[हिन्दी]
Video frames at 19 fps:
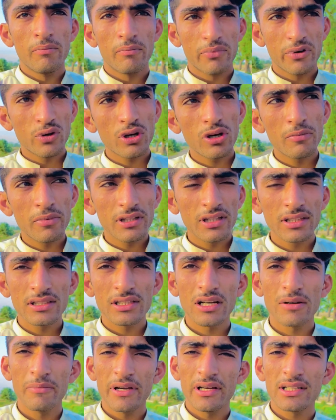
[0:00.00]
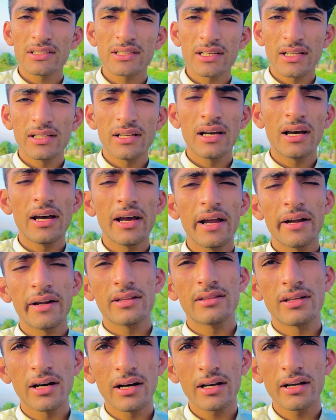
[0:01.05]
क्योंकि बंदा इतना मेहनत करें देना एंड
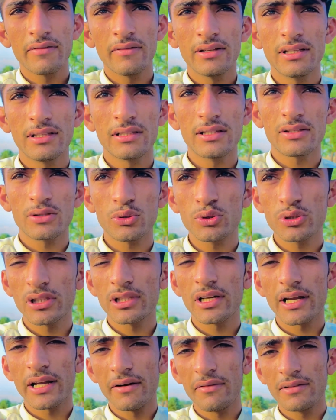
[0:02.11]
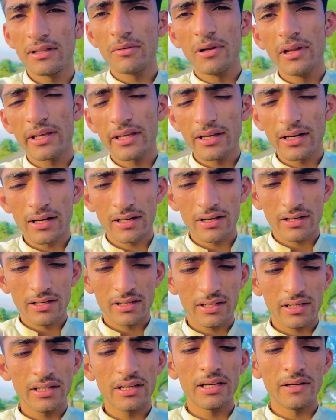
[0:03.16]
थक वेंदे तो सोचा रहे वेंदे बोले क्या करा
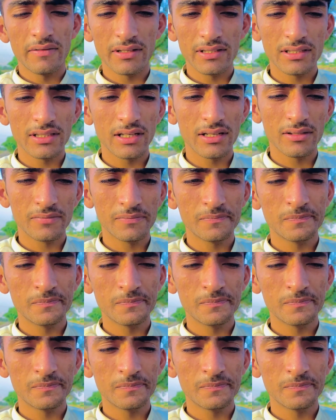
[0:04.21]
किडे वजा